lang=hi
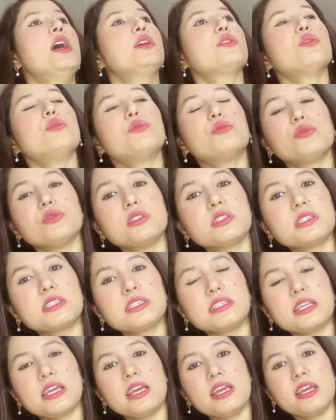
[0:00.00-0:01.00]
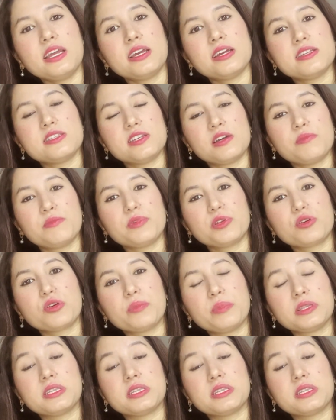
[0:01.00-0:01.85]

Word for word: तो उनसे जब मेरे को